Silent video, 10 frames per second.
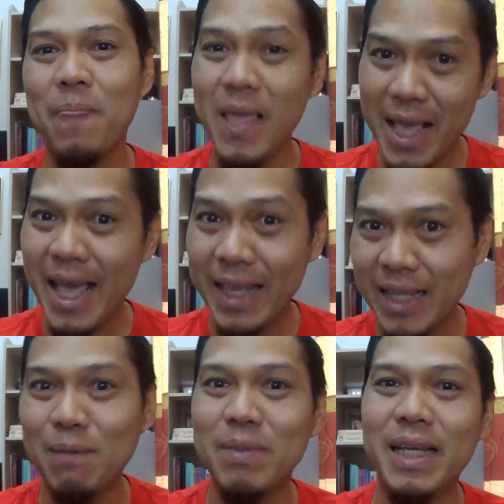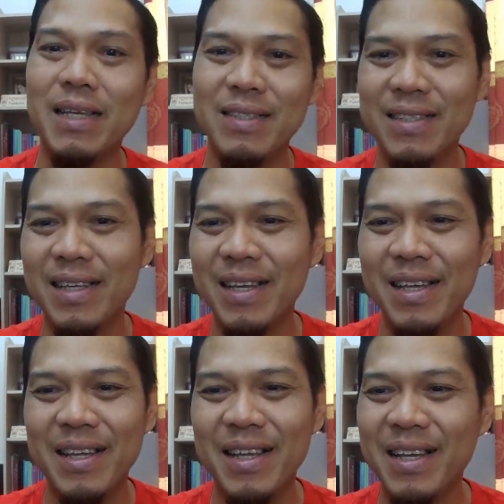ง่าย ๆ แต่ทำจริง
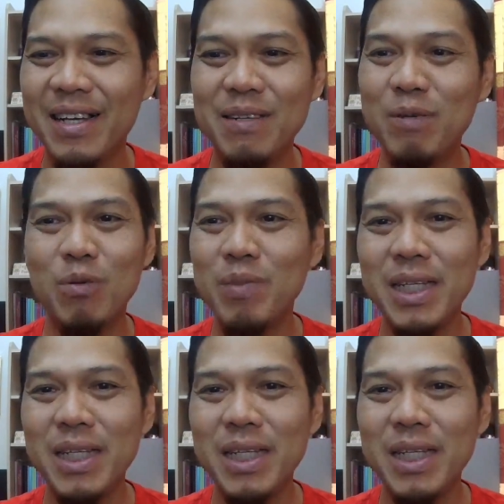คือเป็นคนไม่